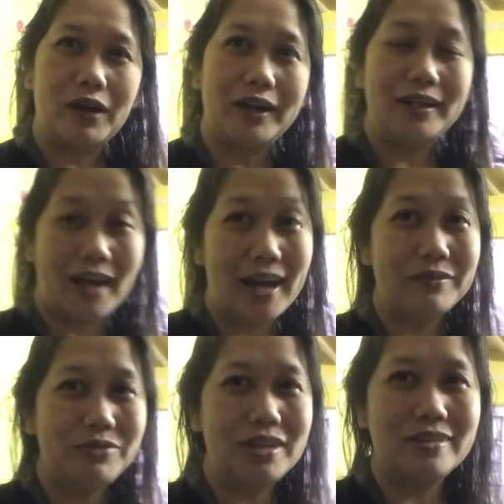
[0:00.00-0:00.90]
our
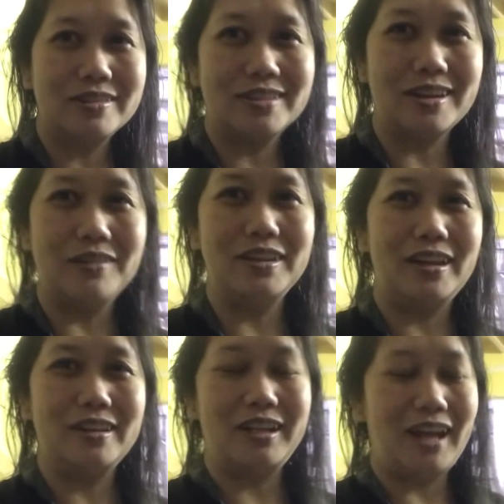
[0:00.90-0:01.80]
life dito sa Saudi
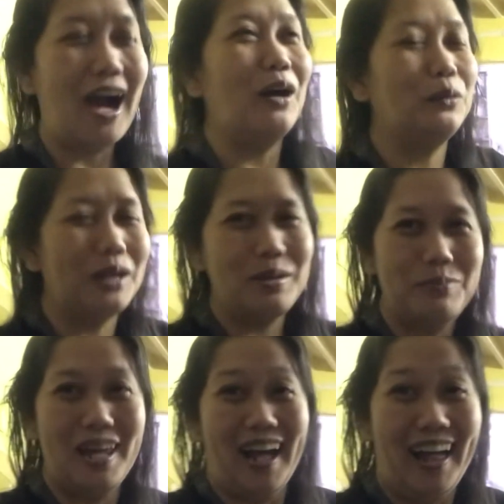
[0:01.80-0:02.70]

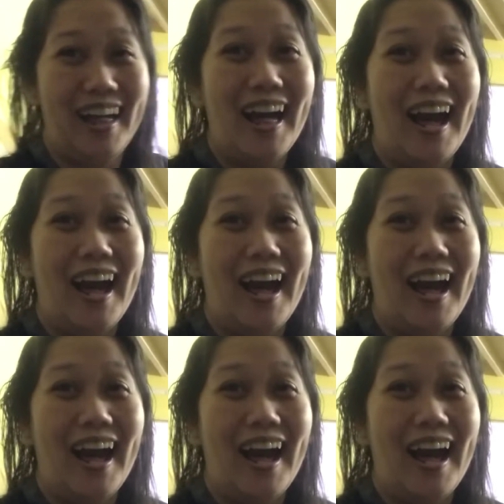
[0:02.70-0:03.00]
Arabia.